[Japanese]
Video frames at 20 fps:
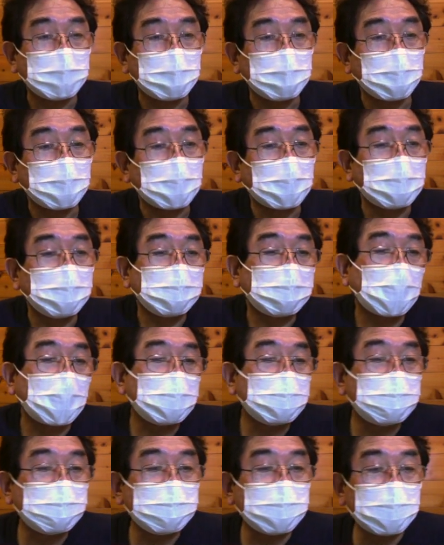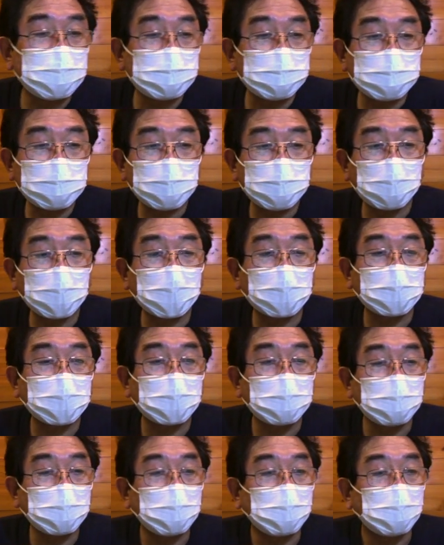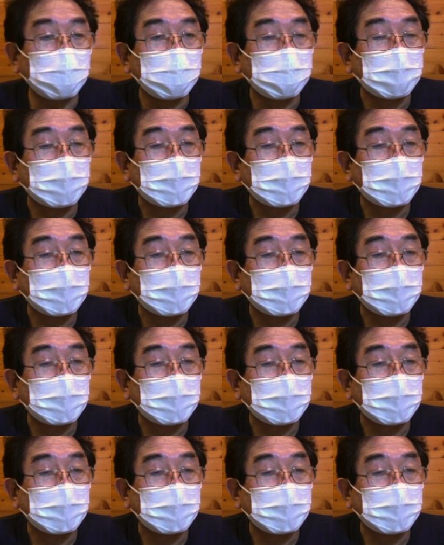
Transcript: これからの台風シーズンに備えての、